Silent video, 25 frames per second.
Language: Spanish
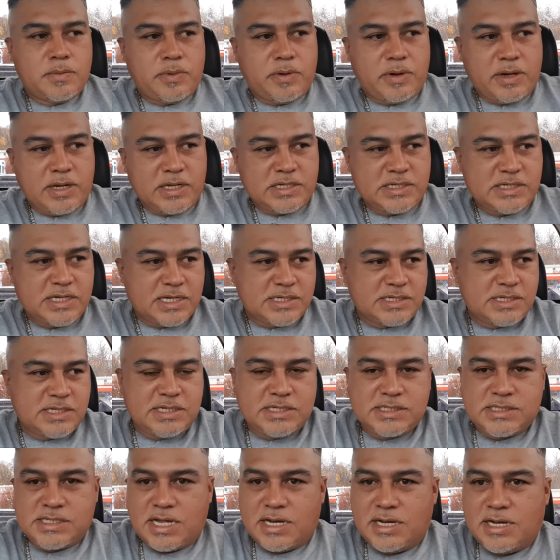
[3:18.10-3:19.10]
Pues así
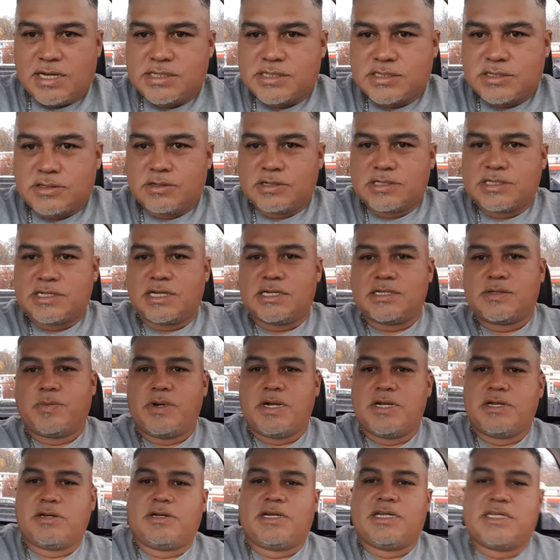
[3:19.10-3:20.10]
están las cosas.
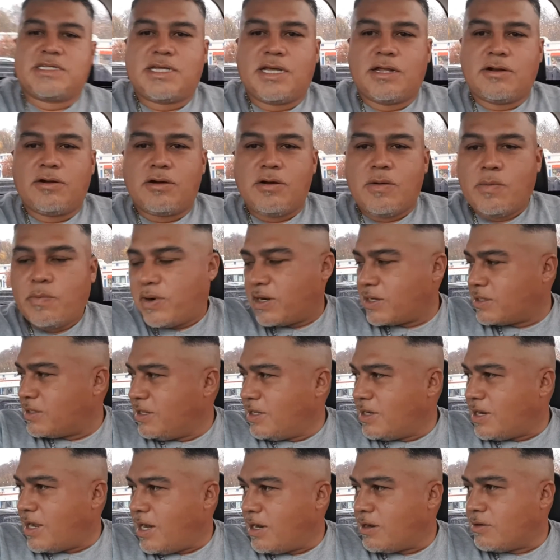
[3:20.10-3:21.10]
Bueno, les quiero
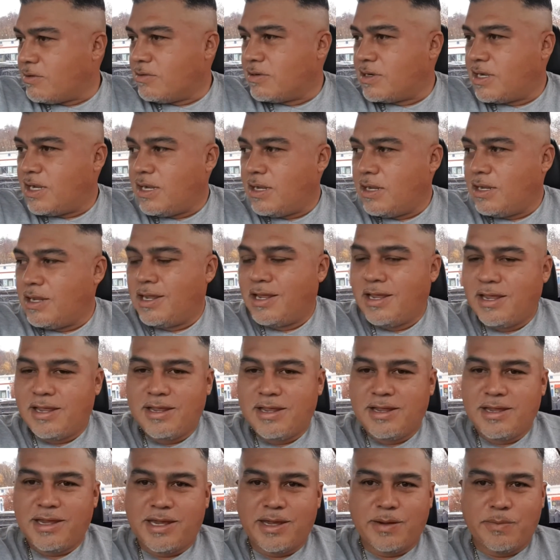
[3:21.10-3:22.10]
compartir algo que,
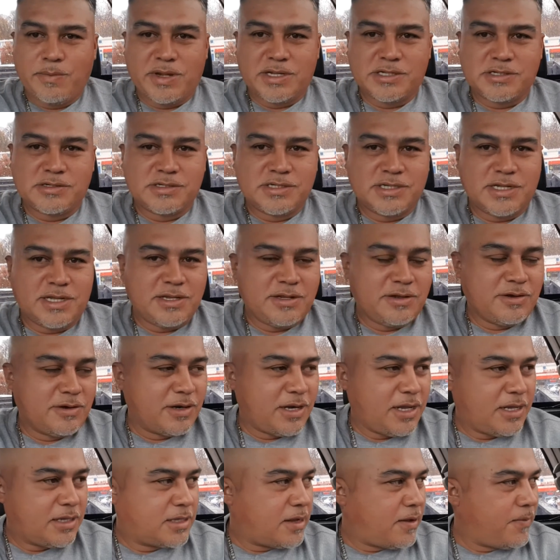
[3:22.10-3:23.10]
me sucedió
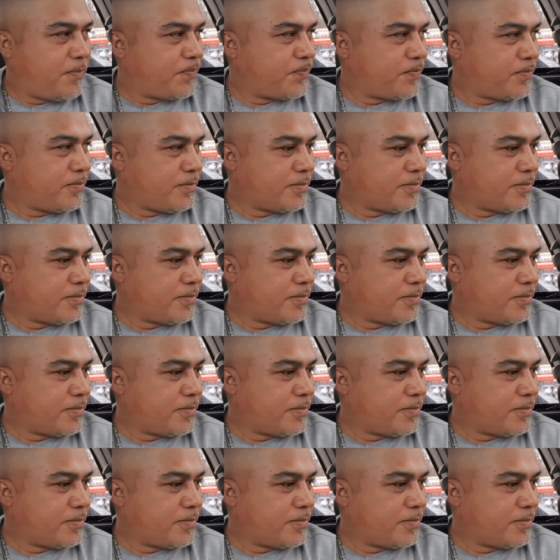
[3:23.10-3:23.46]
ahorita.